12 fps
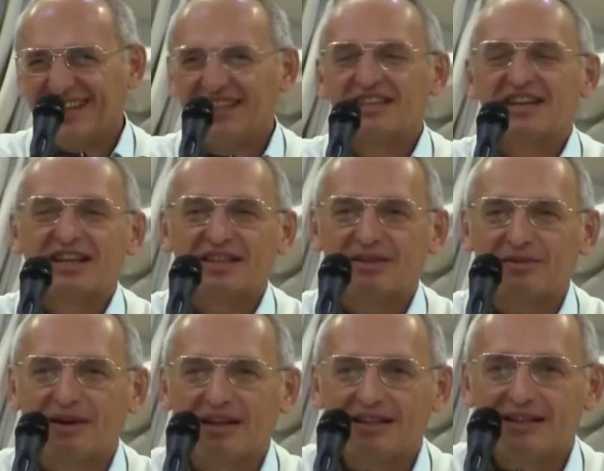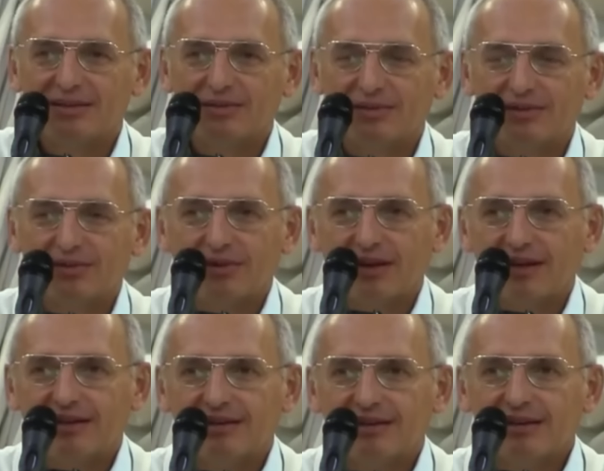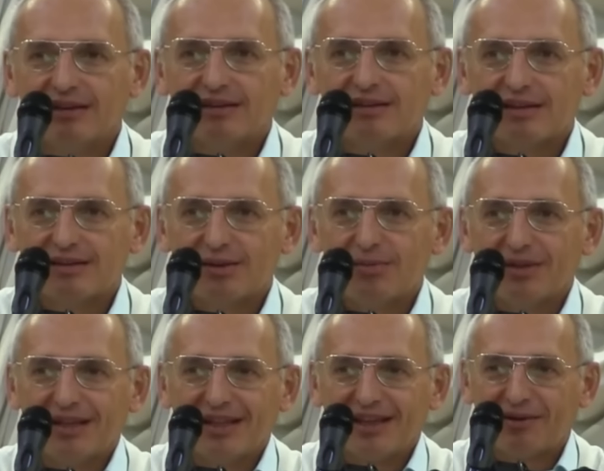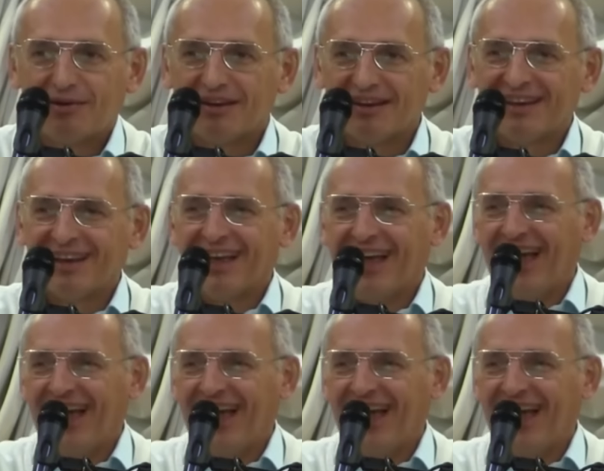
Ты же хотел уходить, но вот угоди со сломанной ногой.